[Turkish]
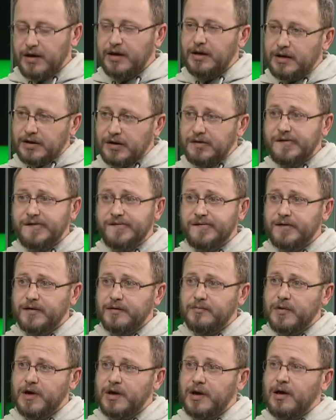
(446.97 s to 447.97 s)

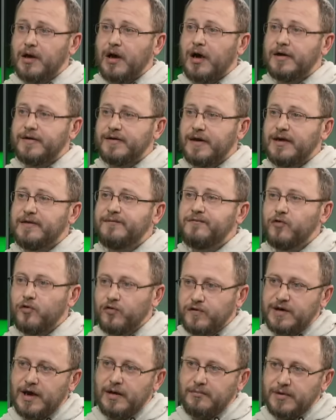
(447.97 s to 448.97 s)
İkincisi alternatif
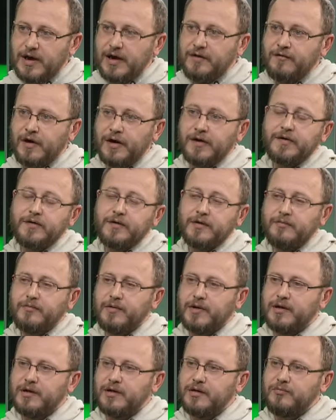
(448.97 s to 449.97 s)
yöntemler var.
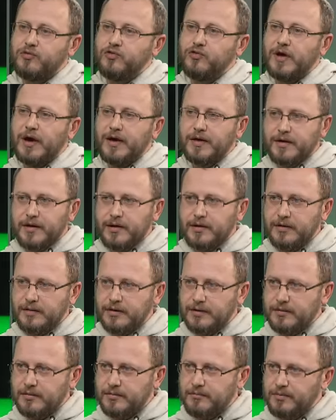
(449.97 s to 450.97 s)
Ee, bunlar e,
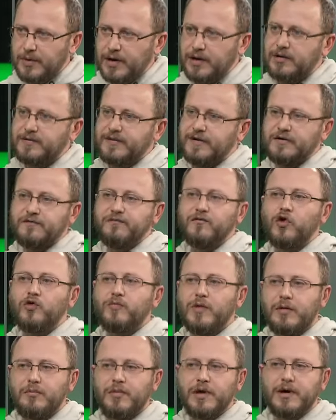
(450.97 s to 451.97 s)
Tarım ve
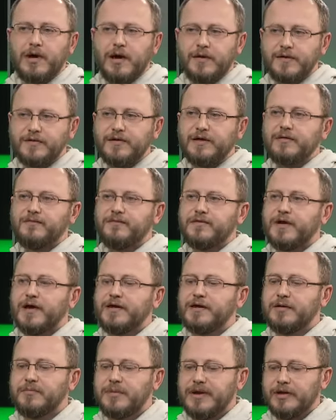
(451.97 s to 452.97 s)
Orman Bakanlığı
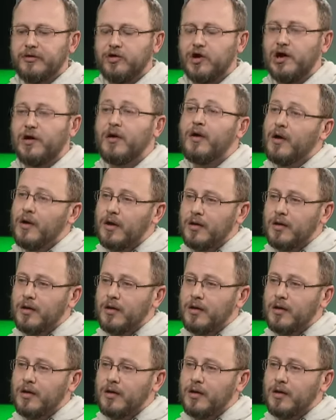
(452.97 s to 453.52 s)
tarafından da biliniyor.